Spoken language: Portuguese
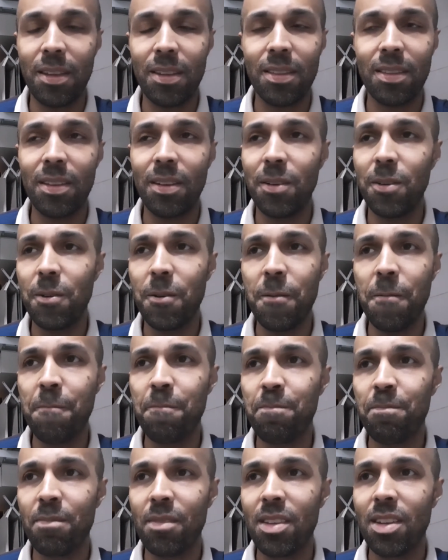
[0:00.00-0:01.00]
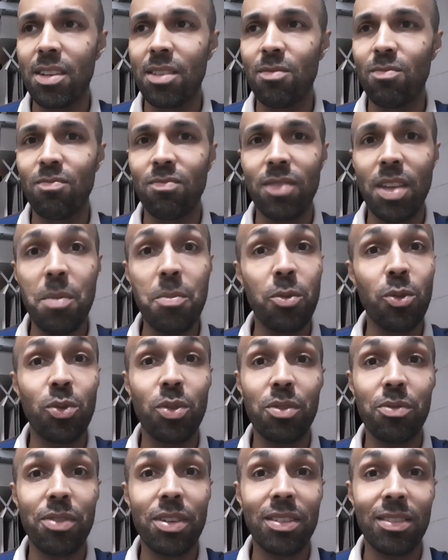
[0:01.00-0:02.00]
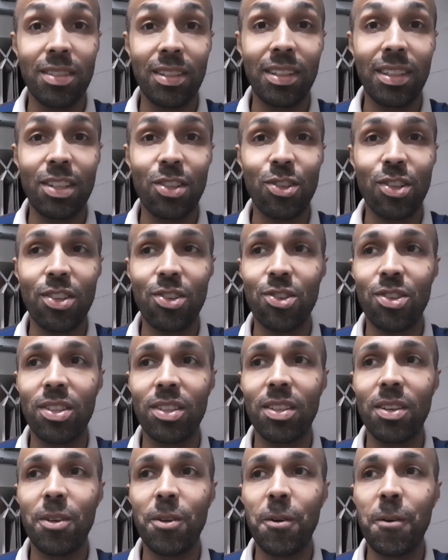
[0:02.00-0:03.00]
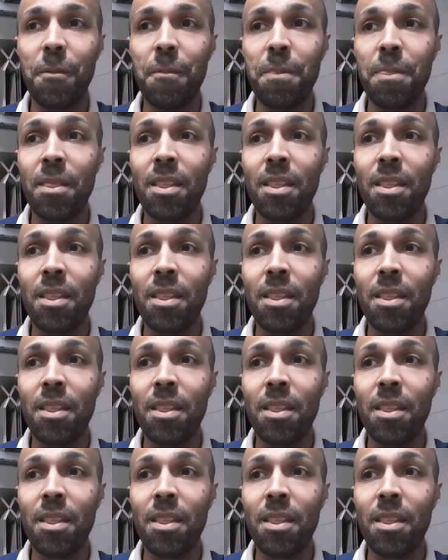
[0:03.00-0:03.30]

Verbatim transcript: Então, tem muito o que fazer, né, gente? Então,